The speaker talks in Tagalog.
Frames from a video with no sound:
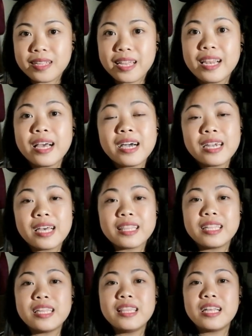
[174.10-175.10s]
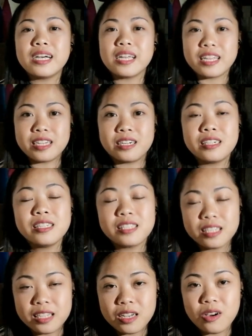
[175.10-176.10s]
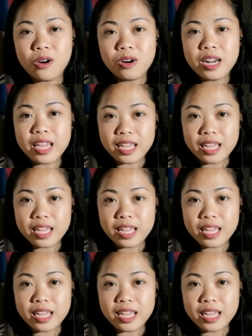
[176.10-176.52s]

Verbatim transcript: kailangan natin ng ARC or